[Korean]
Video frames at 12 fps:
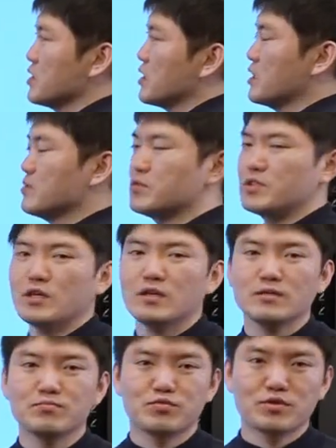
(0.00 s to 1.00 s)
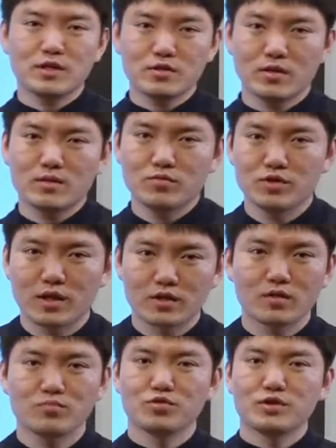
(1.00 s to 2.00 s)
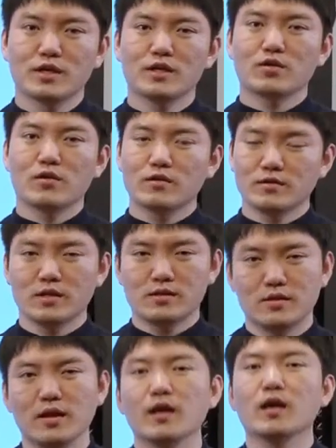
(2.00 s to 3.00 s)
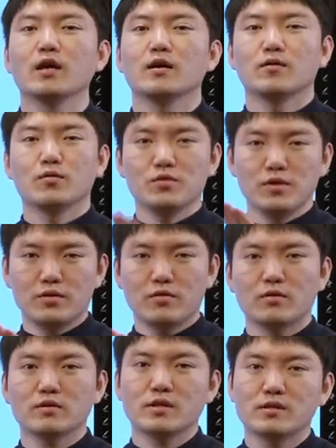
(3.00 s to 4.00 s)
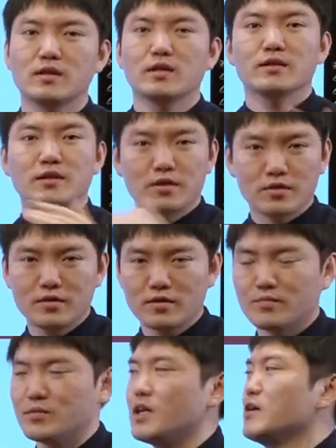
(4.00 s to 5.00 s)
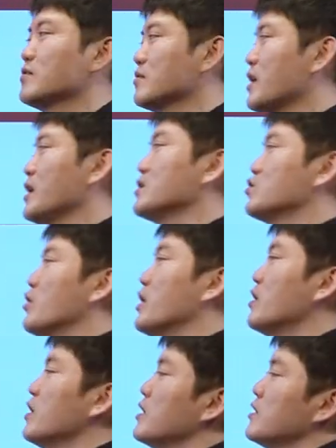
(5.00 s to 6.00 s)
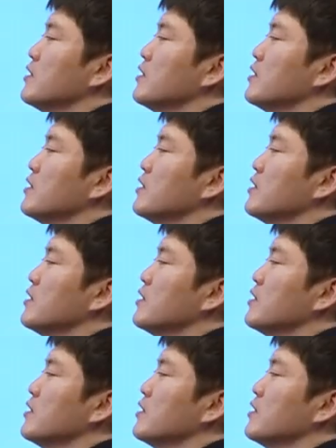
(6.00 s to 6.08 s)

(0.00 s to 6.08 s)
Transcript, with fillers: 시작하는 문장은 불완전한 문장이죠. 문장이 덜 끝났으니 올려 읽고 끝났으니까 내려 읽는 겁니다. 오케이, 좋아요.